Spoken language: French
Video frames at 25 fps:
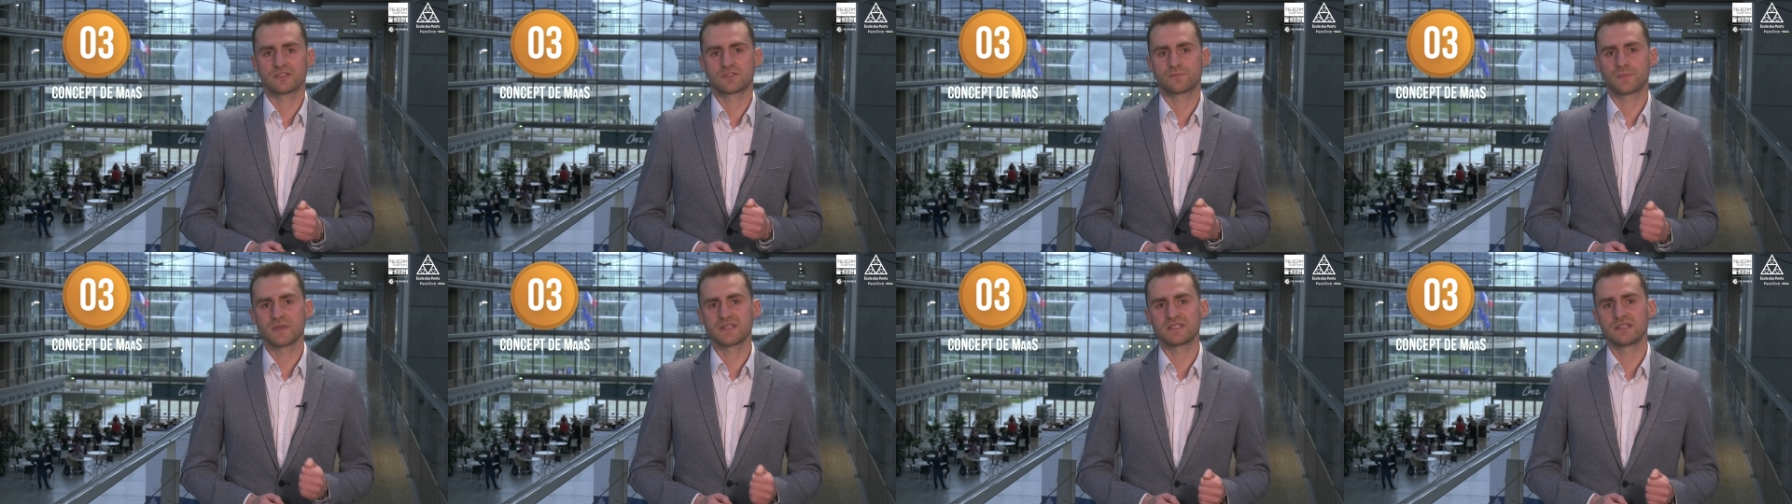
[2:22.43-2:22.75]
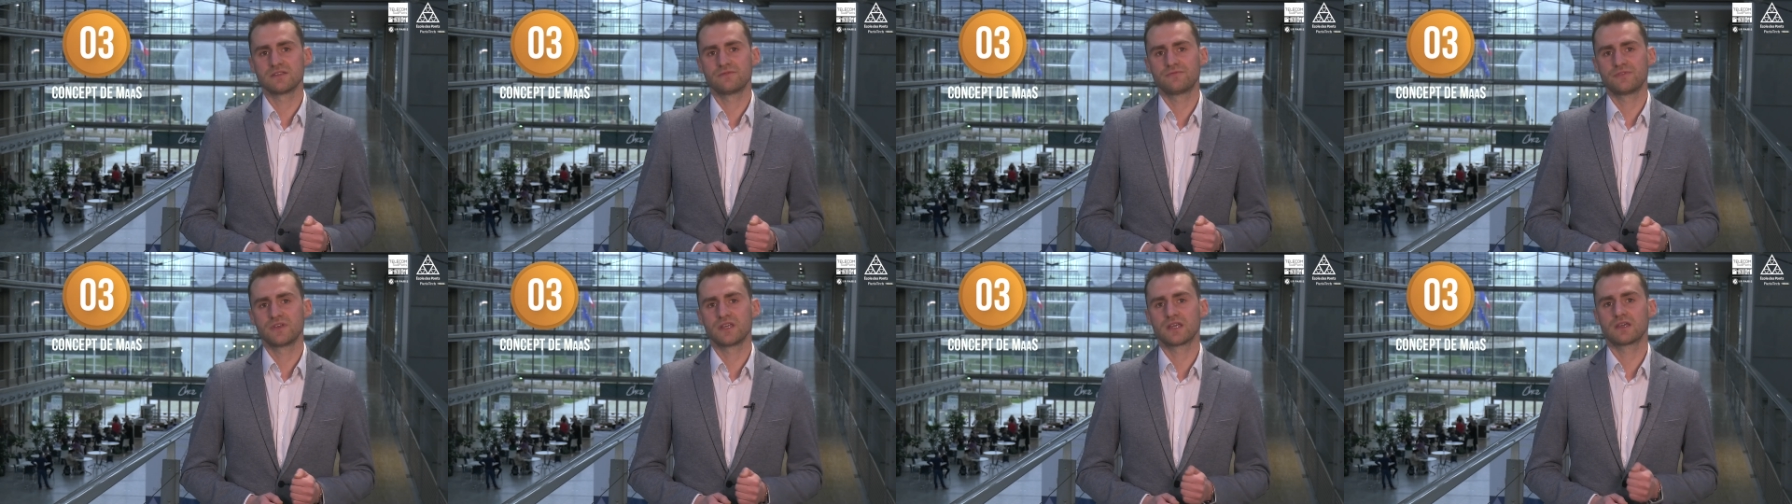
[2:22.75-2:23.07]

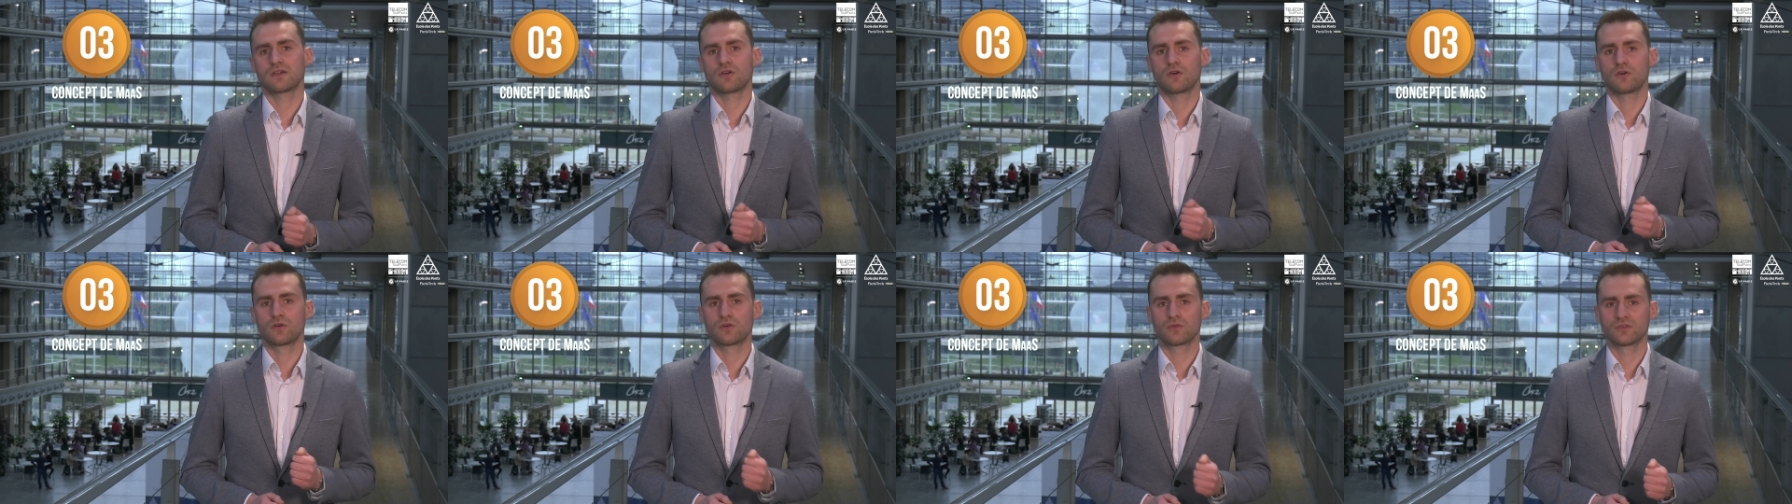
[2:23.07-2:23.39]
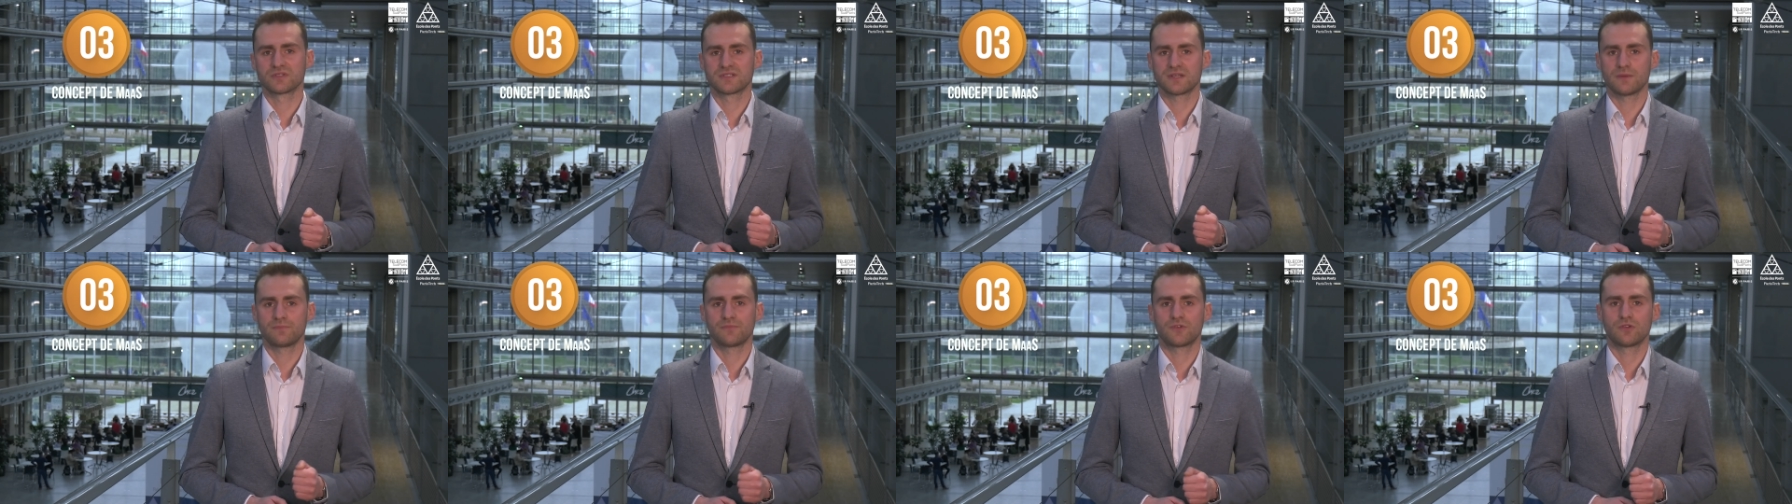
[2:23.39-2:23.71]
spécifique au
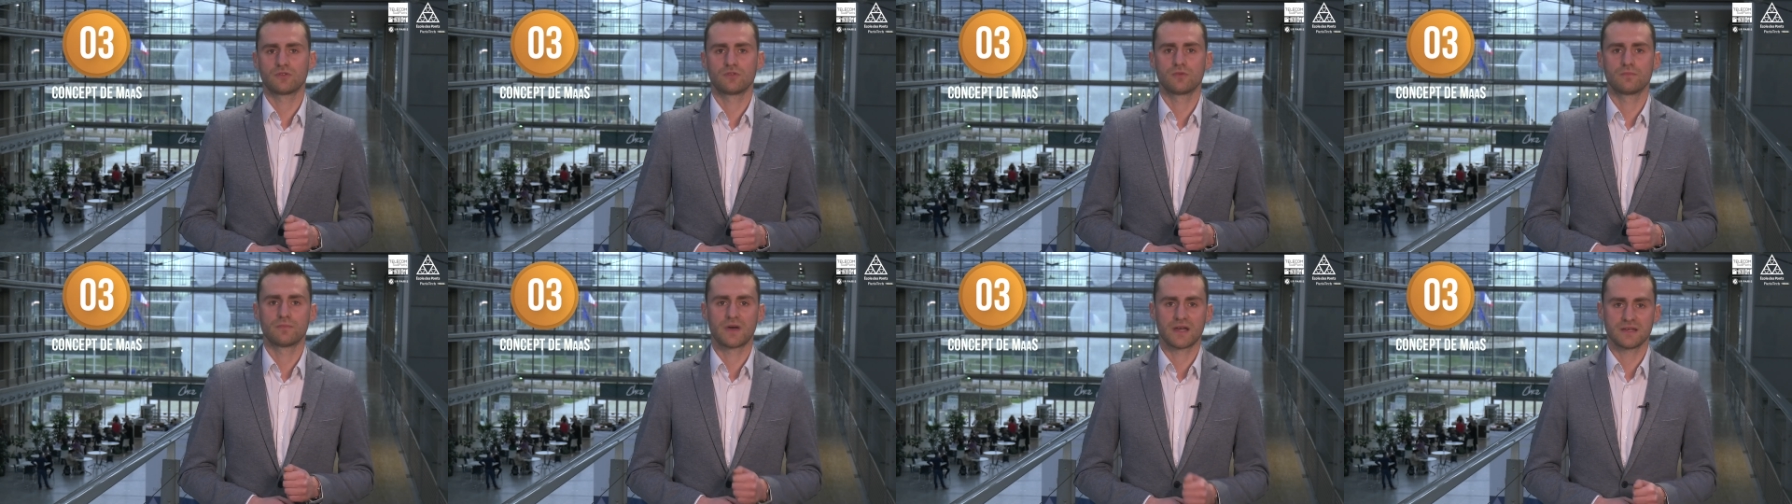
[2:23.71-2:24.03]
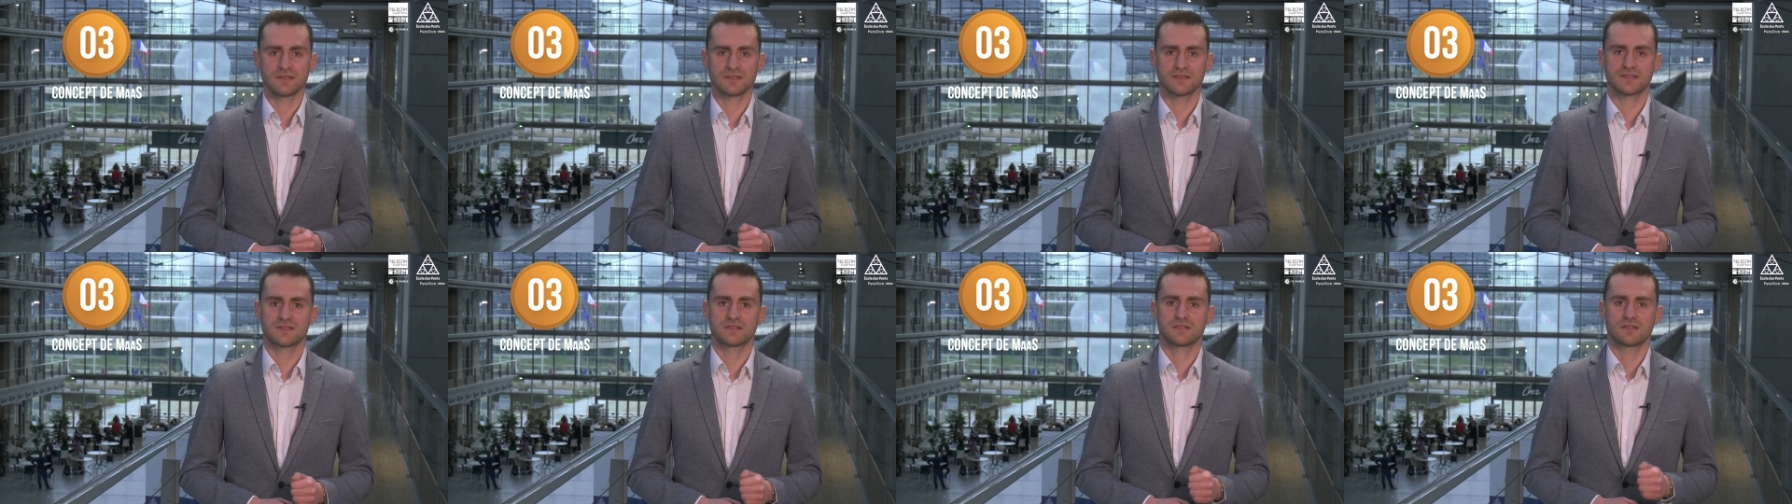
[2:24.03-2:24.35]
concept de
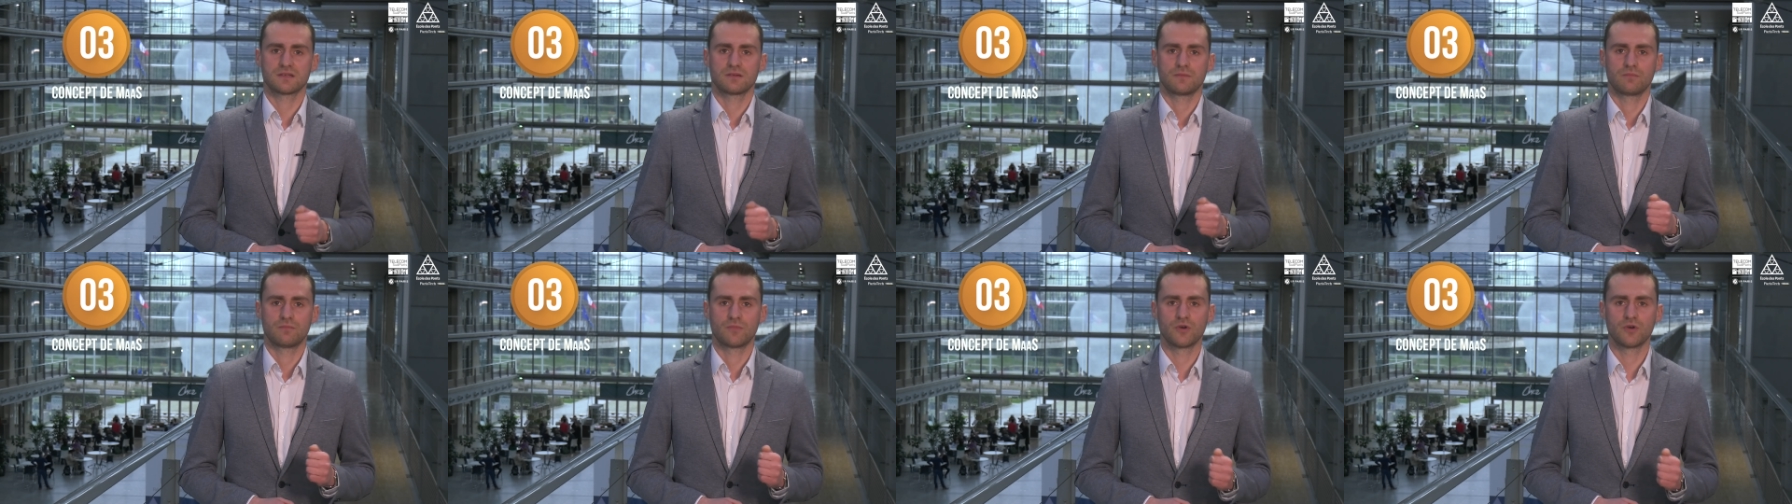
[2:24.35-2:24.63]
masse,